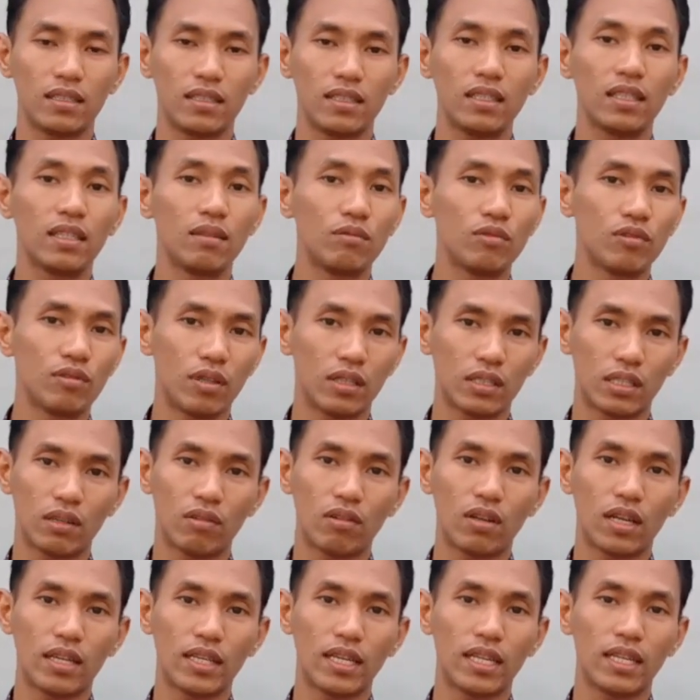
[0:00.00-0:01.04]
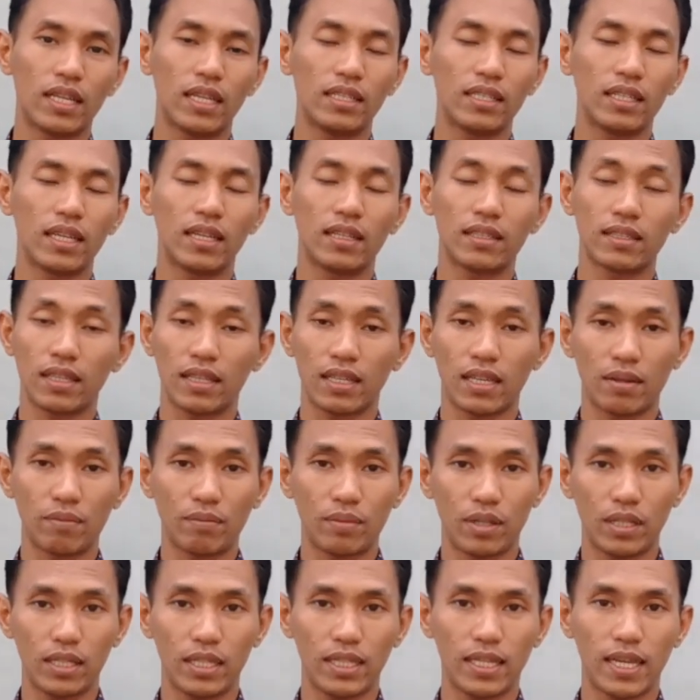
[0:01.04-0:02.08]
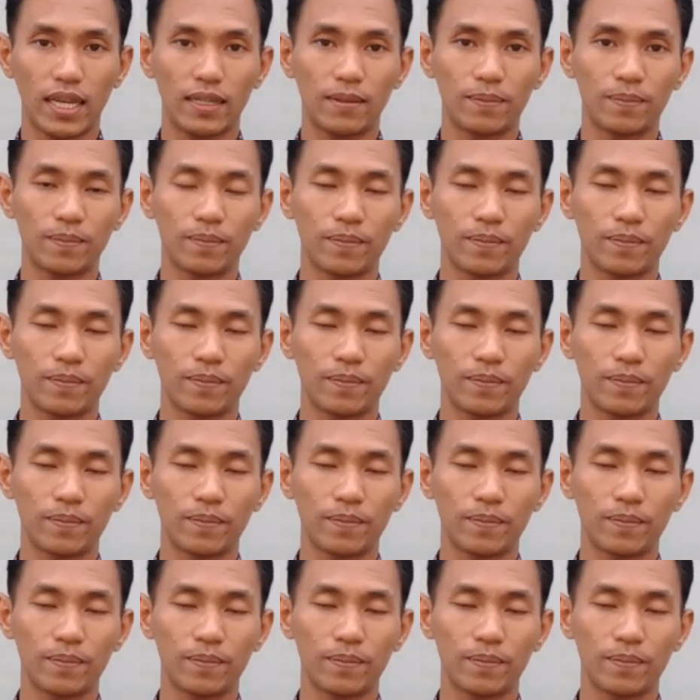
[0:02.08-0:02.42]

ilmu atau layanan yang saya berikan.